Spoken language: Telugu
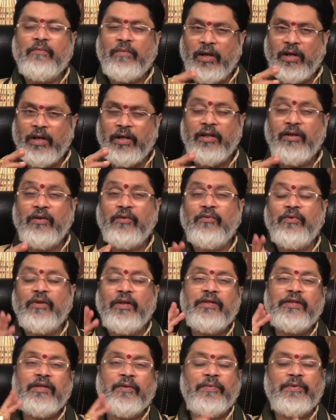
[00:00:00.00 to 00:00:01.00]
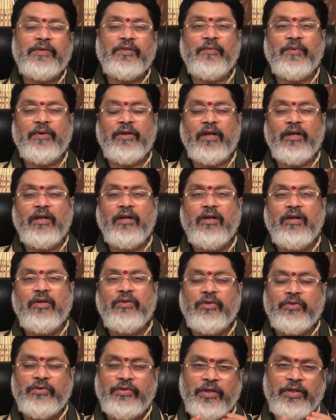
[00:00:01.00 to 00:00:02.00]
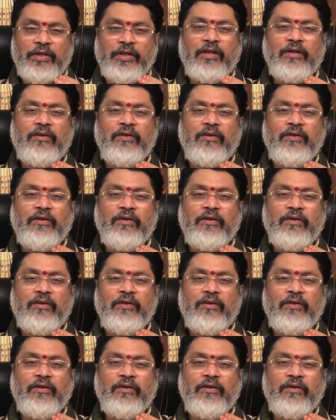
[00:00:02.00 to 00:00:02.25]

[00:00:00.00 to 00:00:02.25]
బాగానే ఉందని చెప్పచ్చు అనమాట సో శని